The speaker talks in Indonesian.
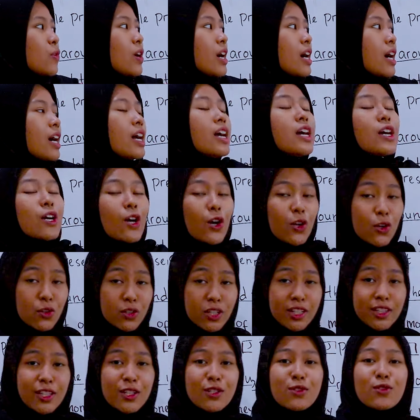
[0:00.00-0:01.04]
uang. Kalau
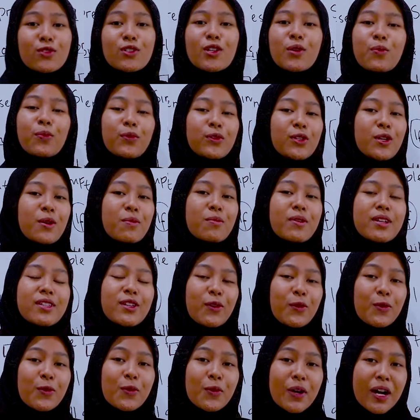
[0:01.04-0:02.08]
kita sudah punya
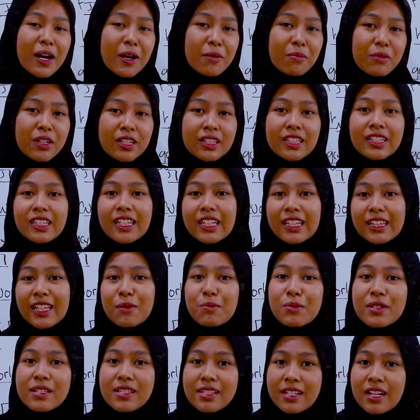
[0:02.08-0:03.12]
banyak uang, berarti kita
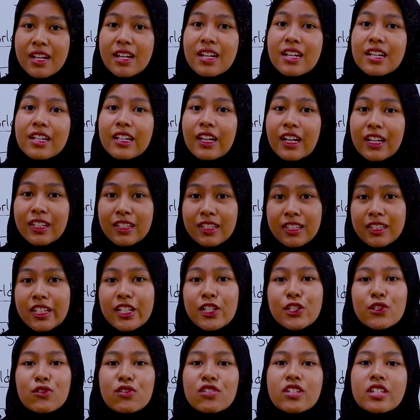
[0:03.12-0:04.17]
bisa
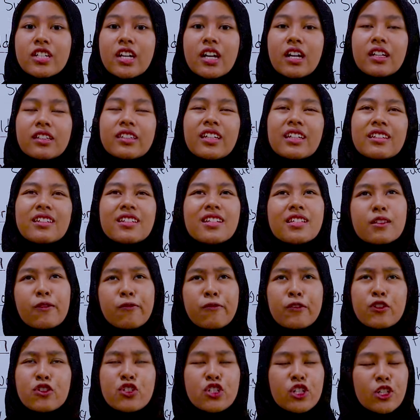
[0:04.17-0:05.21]
keliling dunia. That is
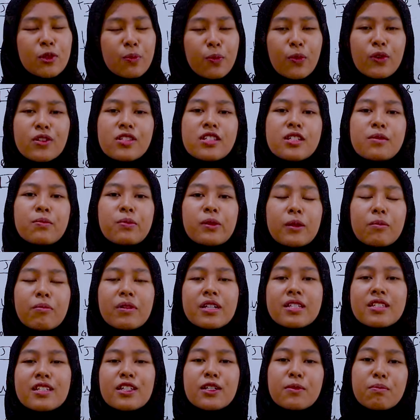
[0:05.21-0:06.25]
future possible.
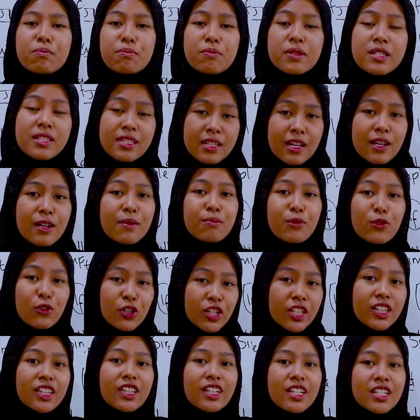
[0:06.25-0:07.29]
Masih bisa
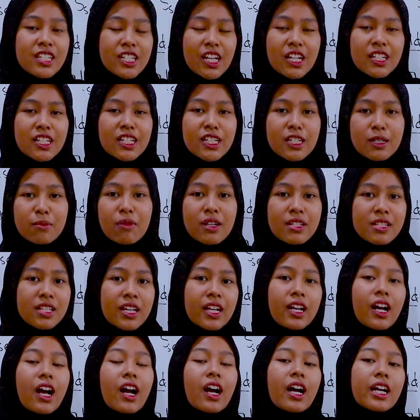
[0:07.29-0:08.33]
mungkin terjadi di masa
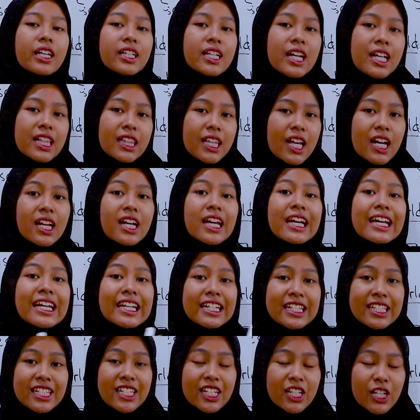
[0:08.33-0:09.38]
yang akan datang
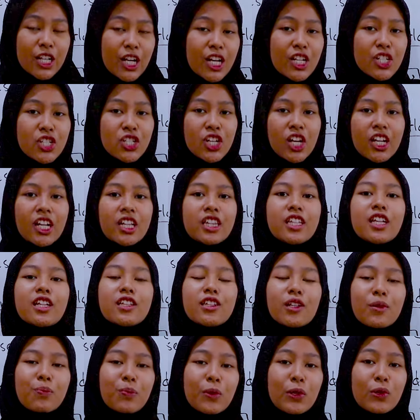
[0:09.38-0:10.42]
jika syaratnya
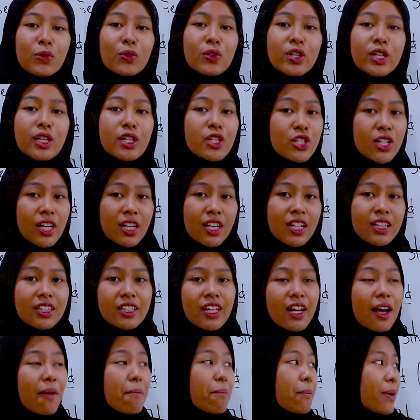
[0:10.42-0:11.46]
terpenuhi.
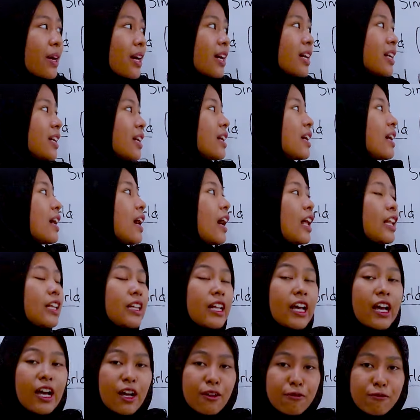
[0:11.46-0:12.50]
Syaratnya apa? I'll
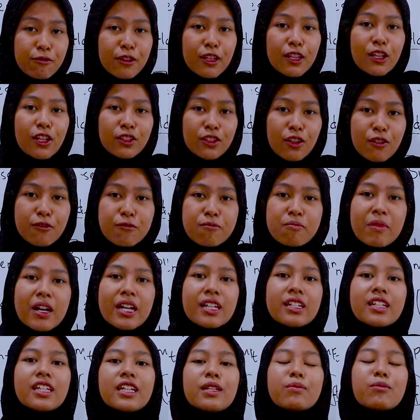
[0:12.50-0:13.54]
have a lot of
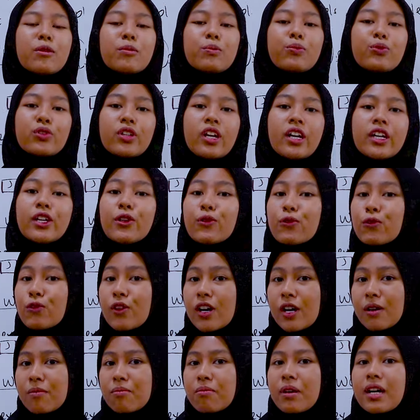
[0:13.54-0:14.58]
money, mempunyai
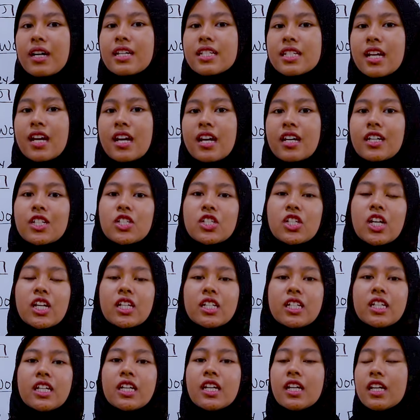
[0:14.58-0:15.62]
uang banyak.
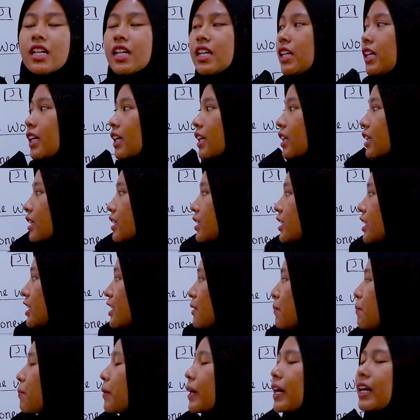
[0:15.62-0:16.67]
Jadi di
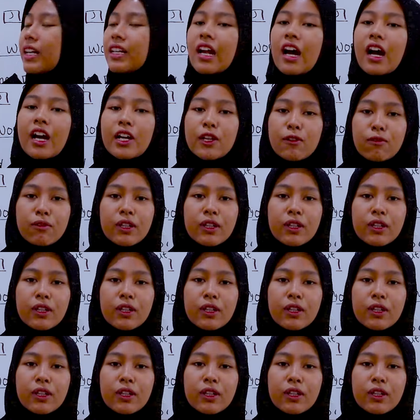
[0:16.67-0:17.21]
depan, I